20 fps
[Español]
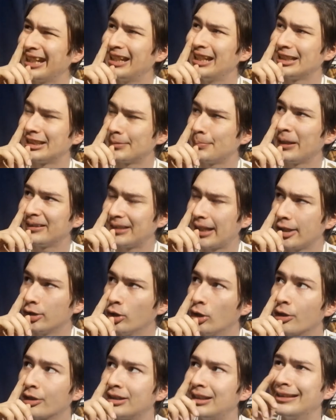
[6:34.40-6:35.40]
que el
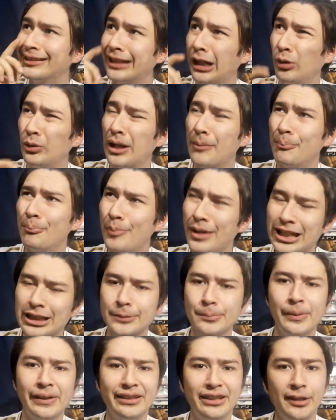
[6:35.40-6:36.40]
espectador tendrá una
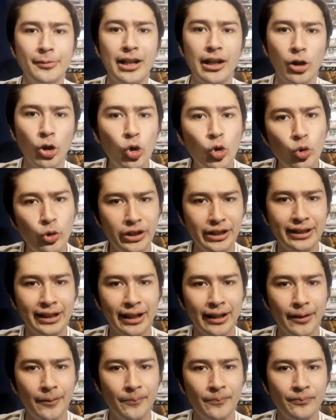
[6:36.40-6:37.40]
perspectiva
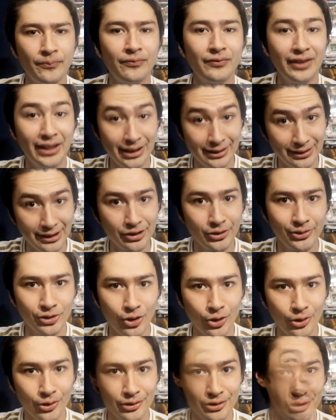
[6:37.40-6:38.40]
única desde
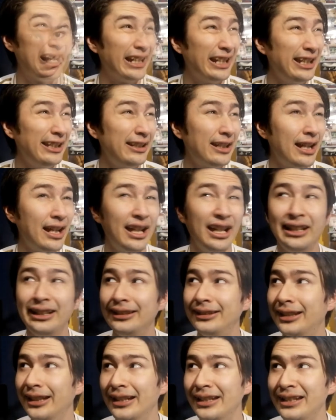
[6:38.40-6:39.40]
sus ojos. Harina
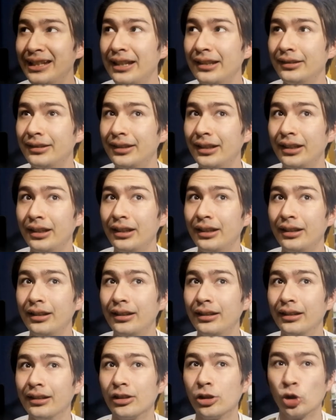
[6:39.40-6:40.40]
el
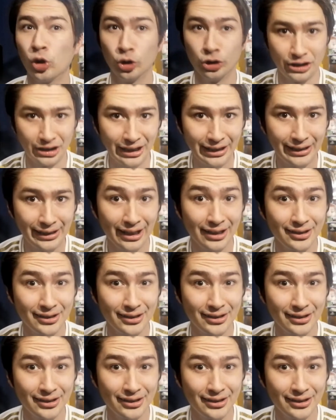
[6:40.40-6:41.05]
teniente contra el